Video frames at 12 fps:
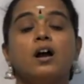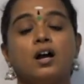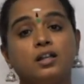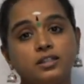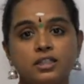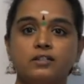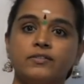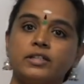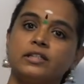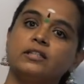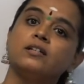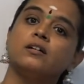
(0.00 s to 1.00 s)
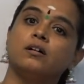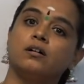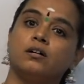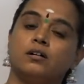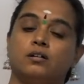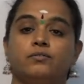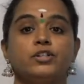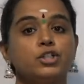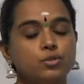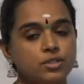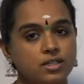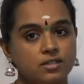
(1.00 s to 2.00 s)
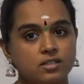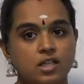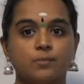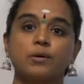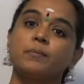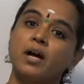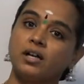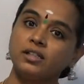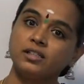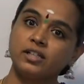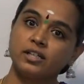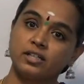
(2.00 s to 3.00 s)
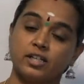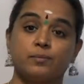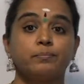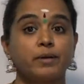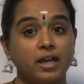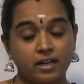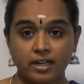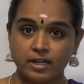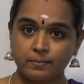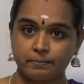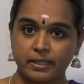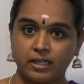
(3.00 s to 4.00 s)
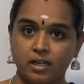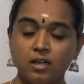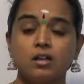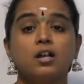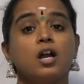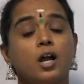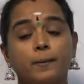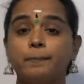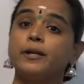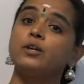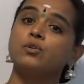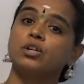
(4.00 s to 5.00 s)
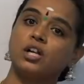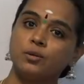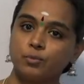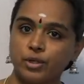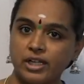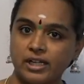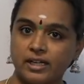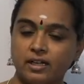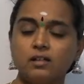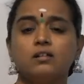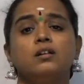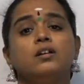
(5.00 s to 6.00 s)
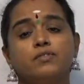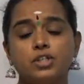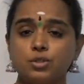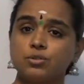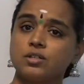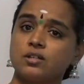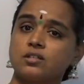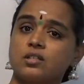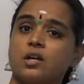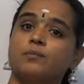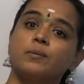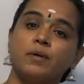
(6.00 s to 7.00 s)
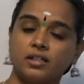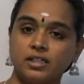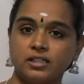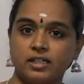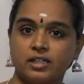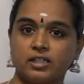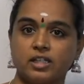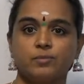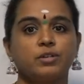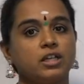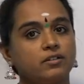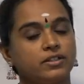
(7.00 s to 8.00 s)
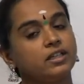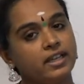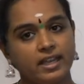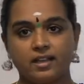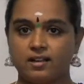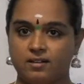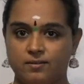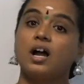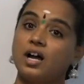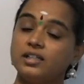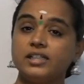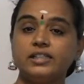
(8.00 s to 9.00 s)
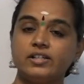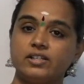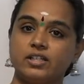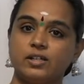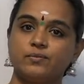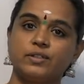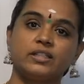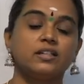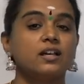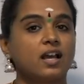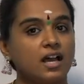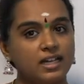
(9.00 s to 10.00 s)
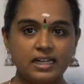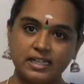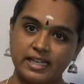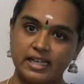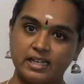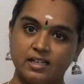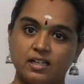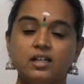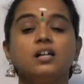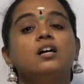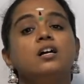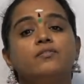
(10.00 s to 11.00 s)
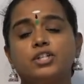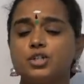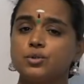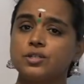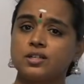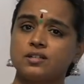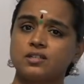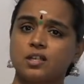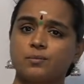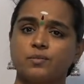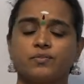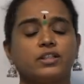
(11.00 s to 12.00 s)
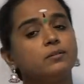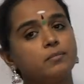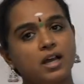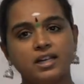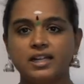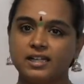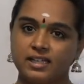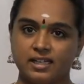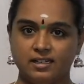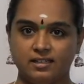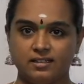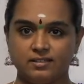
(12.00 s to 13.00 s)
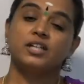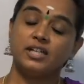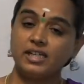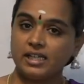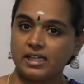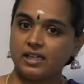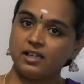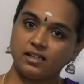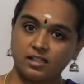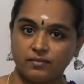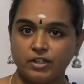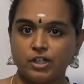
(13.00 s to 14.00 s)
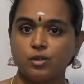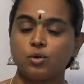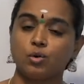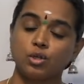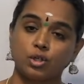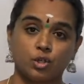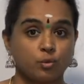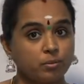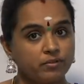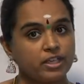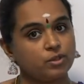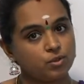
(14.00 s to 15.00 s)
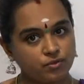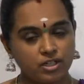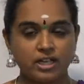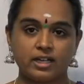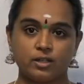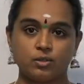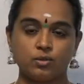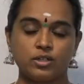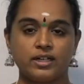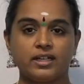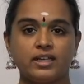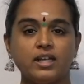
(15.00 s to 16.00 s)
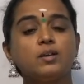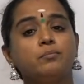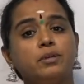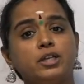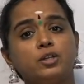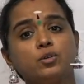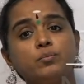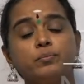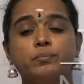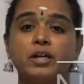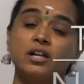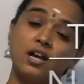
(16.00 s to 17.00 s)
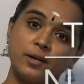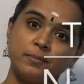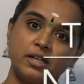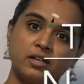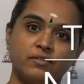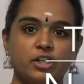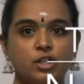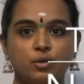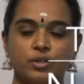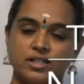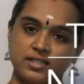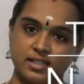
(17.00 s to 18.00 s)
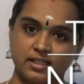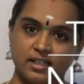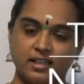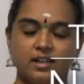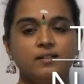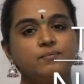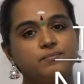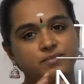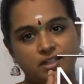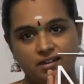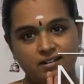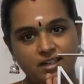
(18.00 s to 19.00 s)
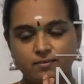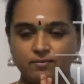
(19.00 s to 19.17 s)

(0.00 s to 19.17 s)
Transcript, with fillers: ஆற்றுல வந்து விஷ்ணு சஹஸ்ரநாமம் ஆதித்ய ஹிருதயம் பாராயணம் பண்ணலாம் அப்படியே உங்களால் முடியலன்னா விஷ்ணு சஹஸ்ரநாமம் ஆதித்ய ஹிருதயம் நீங்கள் வந்து கேட்கலாம் ஆதித்ய ஹிருதயம் வந்து காலையில் கேளுங்க விஷ்ணு சஹஸ்ரநாமம் வந்து மாலையில் கேளுங்க இன்னைக்கு இந்த வீடியோ உங்களுக்கு ரொம்பவே யூஸ்ஃபுல்லாக இருக்கும்னு நினைக்கிறேன் மீண்டும் பல ஆன்மீக வீடியோவுடன் சந்திக்கிறேன் நன்றி